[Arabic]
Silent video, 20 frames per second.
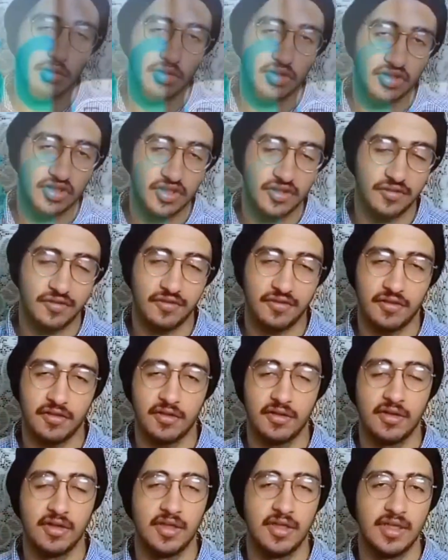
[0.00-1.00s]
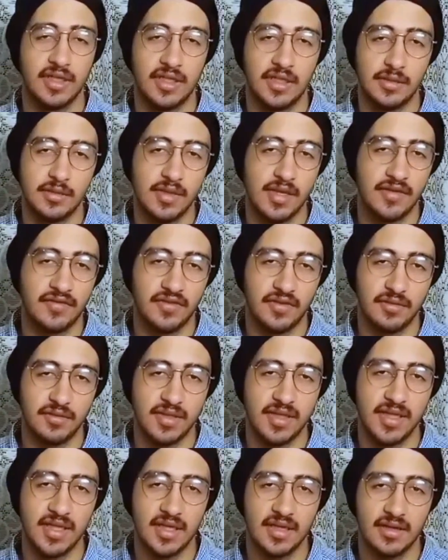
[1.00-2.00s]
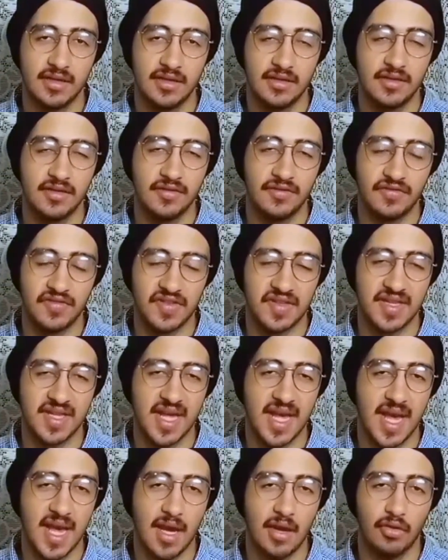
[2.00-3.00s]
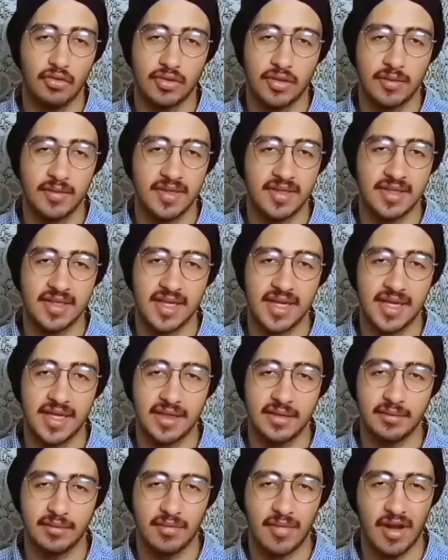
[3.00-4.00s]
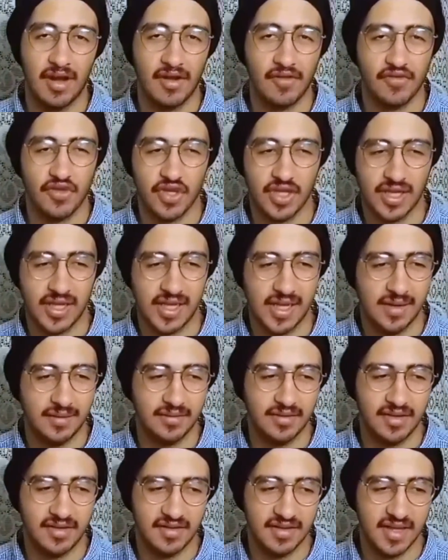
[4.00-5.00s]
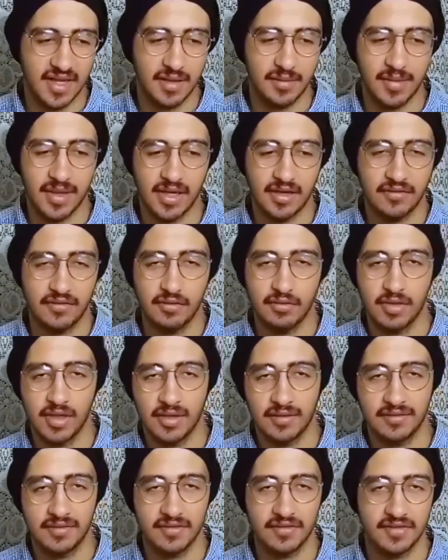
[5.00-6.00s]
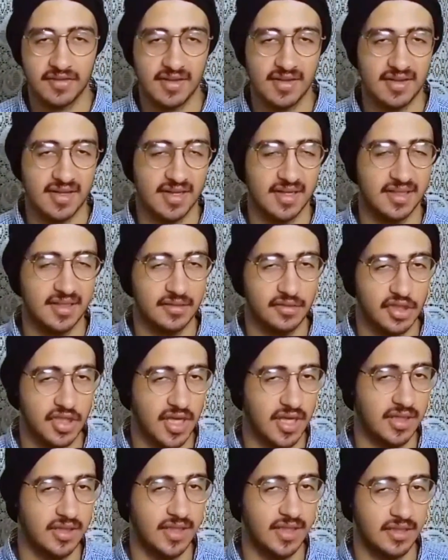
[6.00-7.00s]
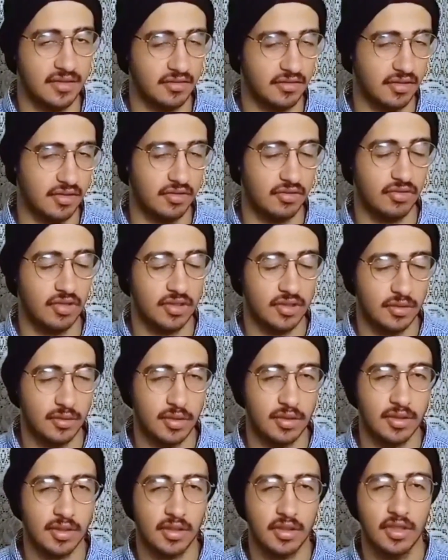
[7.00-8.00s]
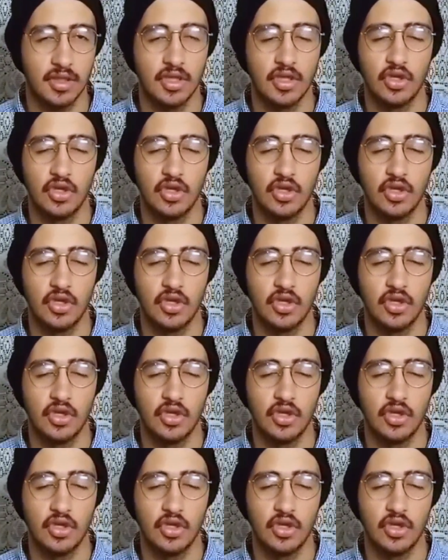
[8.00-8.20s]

من صفر ل 100% في ساعة و8 دقايق ما معرفش الكلام ده ازاي مع ان في موبايلات في نفس السعر دي بشاحن 33 واط بردك